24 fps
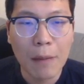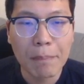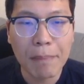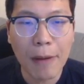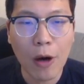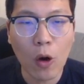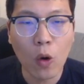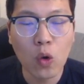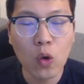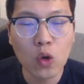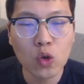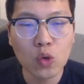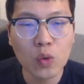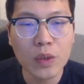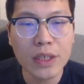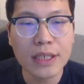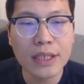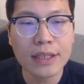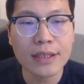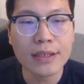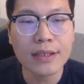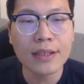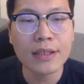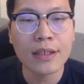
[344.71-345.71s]
保护住
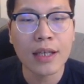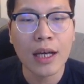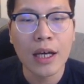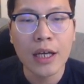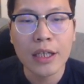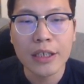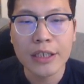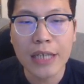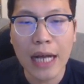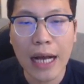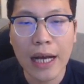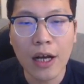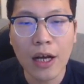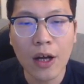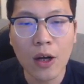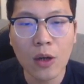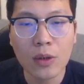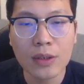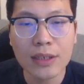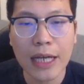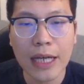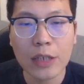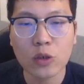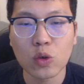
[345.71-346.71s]
E 四，然
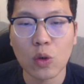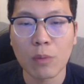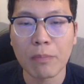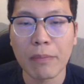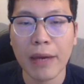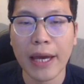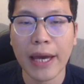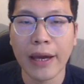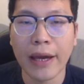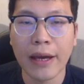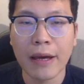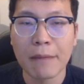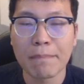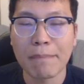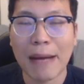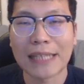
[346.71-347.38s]
后再准备